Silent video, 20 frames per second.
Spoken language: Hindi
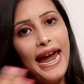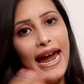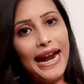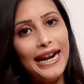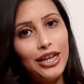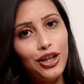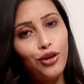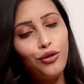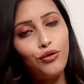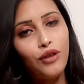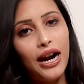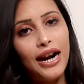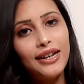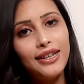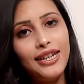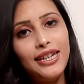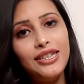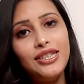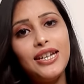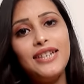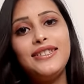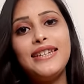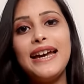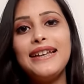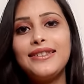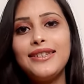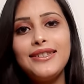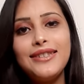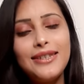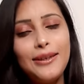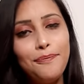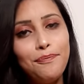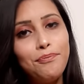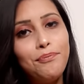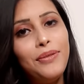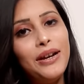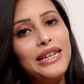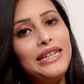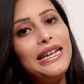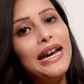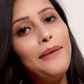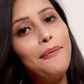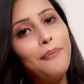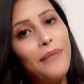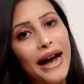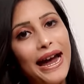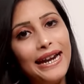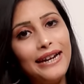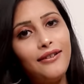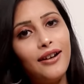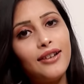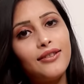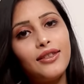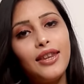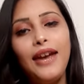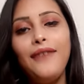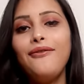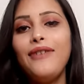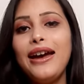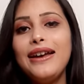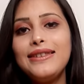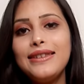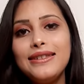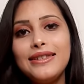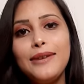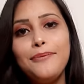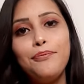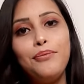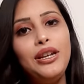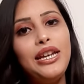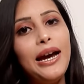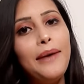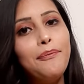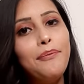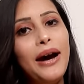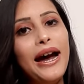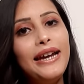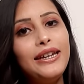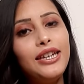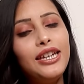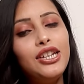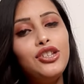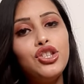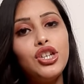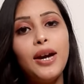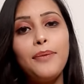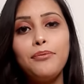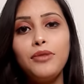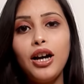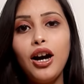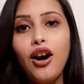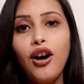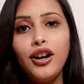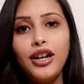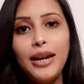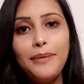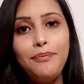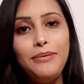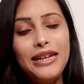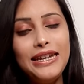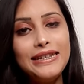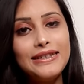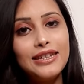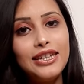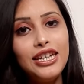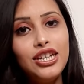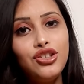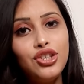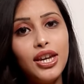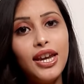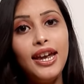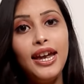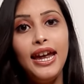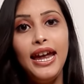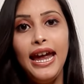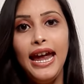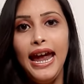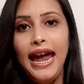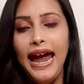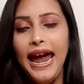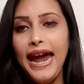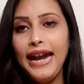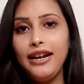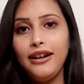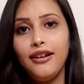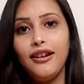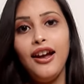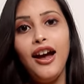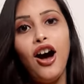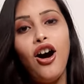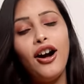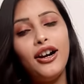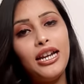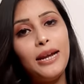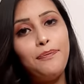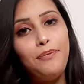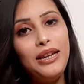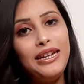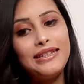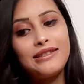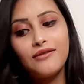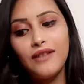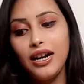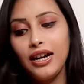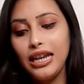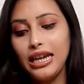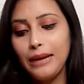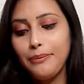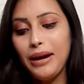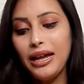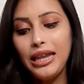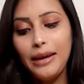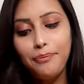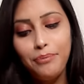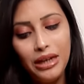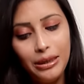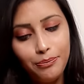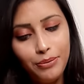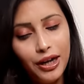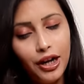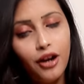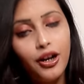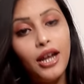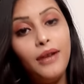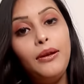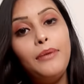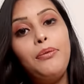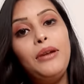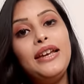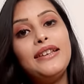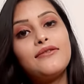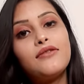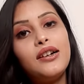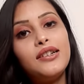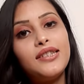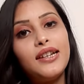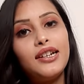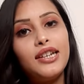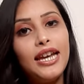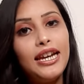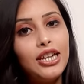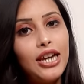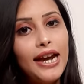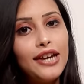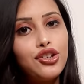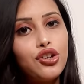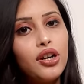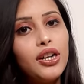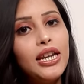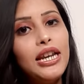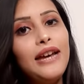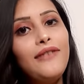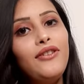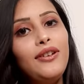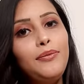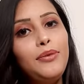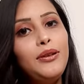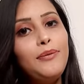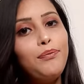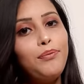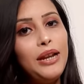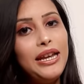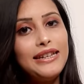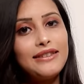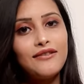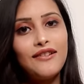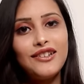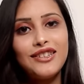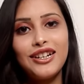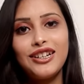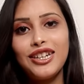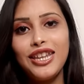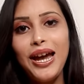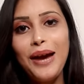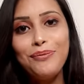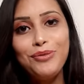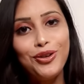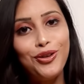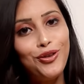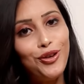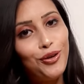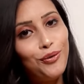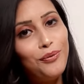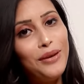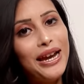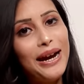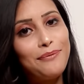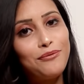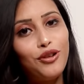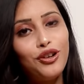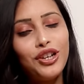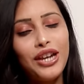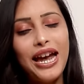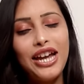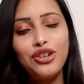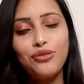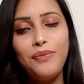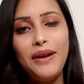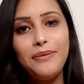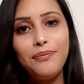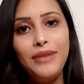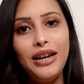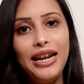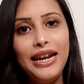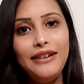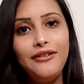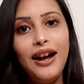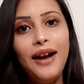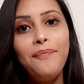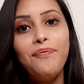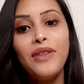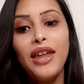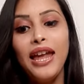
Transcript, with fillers: एड टू कार्ट कीजिए जैसे सिंपली हम बाय करते हैं वैसे सिंपली आप बाय कीजिए अपना ऑर्डर प्लेस कीजिए एंड ऑर्डर प्लेस करने के बाद आप प्रीपेड ऑर्डर भी प्लेस कर सकते हैं कैश ऑन डिलीवरी भी प्लेस कर सकते हैं आप दोनों में आपको कैशबैक मिलेगा